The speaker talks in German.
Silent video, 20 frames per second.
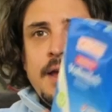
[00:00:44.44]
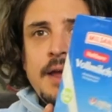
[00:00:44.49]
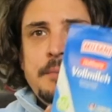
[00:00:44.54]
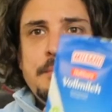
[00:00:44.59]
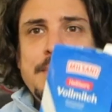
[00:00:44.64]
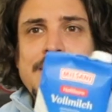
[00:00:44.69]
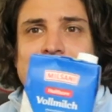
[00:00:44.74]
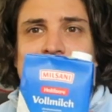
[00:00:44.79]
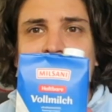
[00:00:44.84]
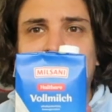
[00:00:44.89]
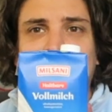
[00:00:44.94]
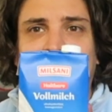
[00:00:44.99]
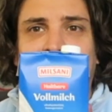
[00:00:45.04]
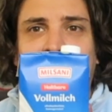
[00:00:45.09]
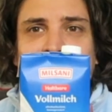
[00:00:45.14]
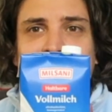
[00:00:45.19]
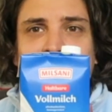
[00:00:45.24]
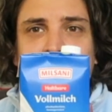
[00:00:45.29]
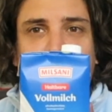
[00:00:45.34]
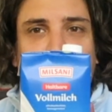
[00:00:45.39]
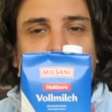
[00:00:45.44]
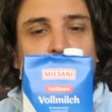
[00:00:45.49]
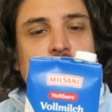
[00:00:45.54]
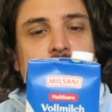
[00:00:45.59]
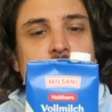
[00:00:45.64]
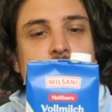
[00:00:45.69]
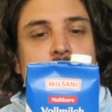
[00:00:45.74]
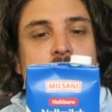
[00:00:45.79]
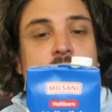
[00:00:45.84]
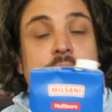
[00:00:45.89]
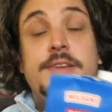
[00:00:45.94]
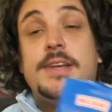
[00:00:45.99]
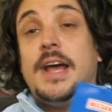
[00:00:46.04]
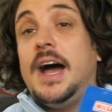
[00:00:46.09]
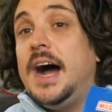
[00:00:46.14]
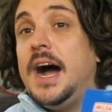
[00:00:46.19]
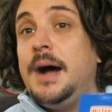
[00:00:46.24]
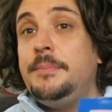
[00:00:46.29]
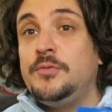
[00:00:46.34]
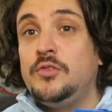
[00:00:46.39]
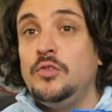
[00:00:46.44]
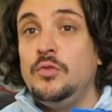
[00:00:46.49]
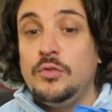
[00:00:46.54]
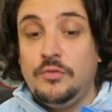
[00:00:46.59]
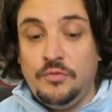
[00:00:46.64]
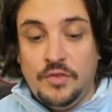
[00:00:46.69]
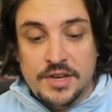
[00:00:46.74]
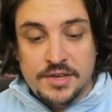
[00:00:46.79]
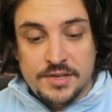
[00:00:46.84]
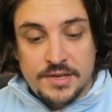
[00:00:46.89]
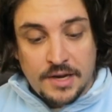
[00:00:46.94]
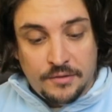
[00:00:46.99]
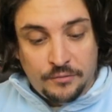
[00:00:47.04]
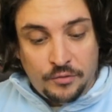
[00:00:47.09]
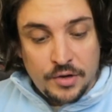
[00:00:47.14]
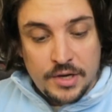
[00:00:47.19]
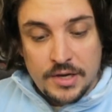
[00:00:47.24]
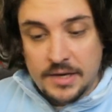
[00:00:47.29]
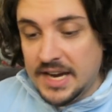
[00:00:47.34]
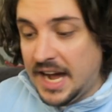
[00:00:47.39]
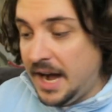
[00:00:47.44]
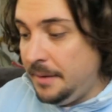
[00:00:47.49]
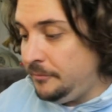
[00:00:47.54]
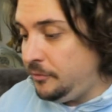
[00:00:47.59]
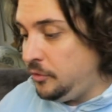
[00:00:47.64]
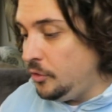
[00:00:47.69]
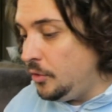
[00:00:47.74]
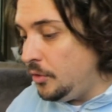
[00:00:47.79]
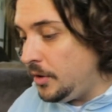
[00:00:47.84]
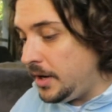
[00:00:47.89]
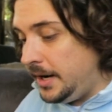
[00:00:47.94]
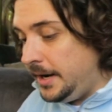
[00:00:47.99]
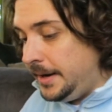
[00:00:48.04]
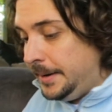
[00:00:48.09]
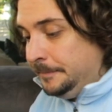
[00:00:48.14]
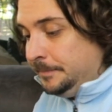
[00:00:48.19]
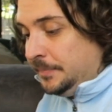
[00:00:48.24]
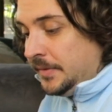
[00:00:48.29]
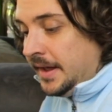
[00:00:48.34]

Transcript: Milzani Vollmilch, absolut wichtig für die Darmflora.